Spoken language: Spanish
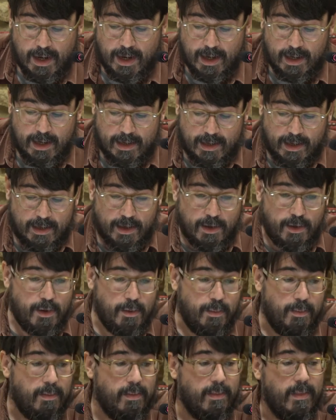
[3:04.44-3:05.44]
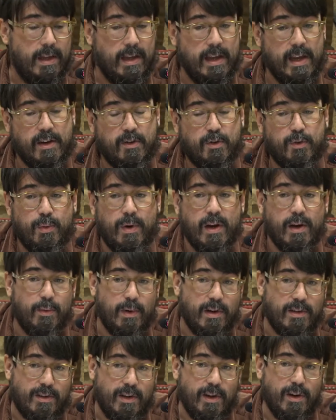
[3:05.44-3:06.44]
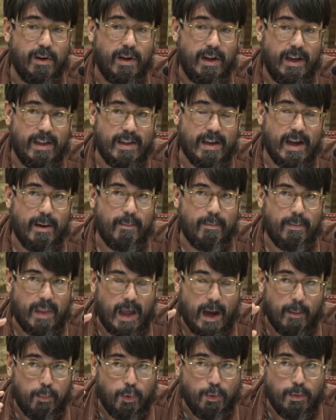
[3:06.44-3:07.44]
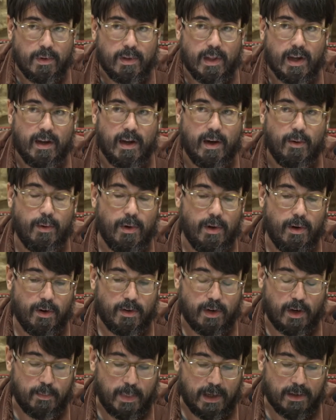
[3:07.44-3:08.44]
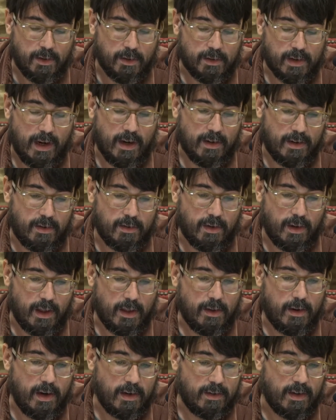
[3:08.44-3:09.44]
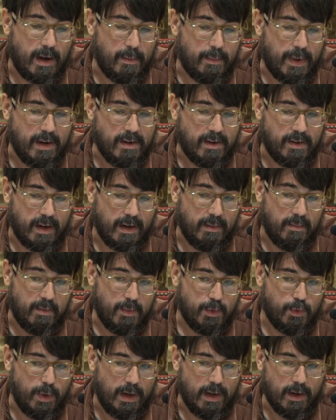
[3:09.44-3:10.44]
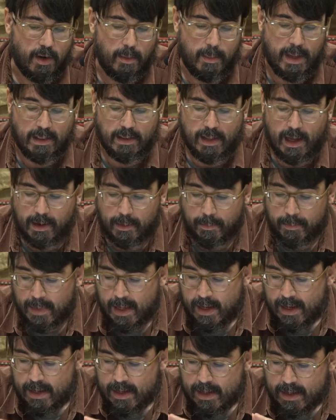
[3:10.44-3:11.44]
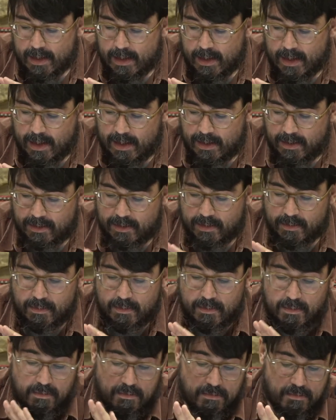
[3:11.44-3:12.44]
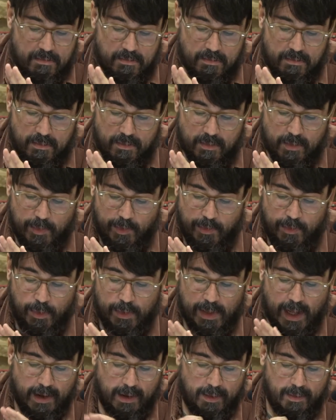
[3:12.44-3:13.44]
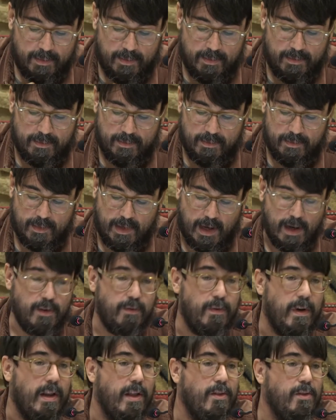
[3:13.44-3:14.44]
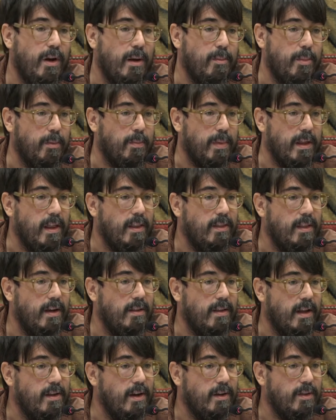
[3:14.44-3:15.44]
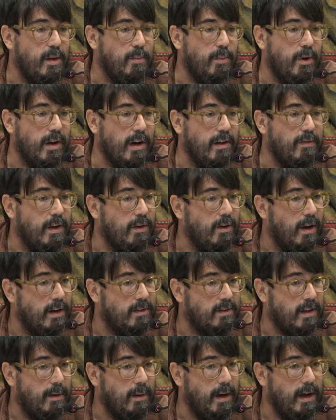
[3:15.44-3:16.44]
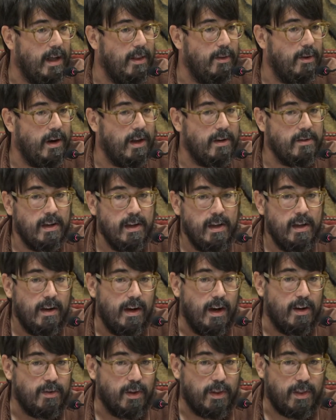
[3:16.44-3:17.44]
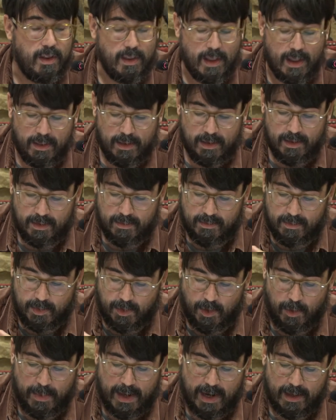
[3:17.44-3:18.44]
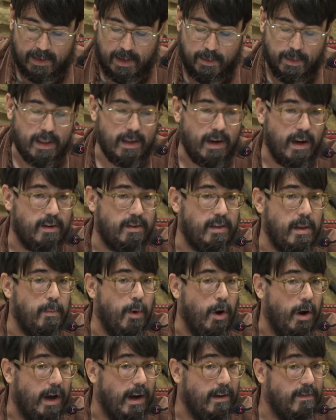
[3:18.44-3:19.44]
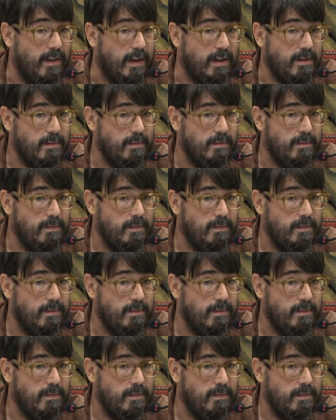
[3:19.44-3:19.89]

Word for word: a la que ella llegó, y es una cuestión que ya apunta a uno de los aspectos que los historiadores de la prensa suelen comentar, es fundar Transfiriendo la propiedad del taller tipográfico a las trabajadoras, la Sociedad Cooperativa de las Tipógrafas,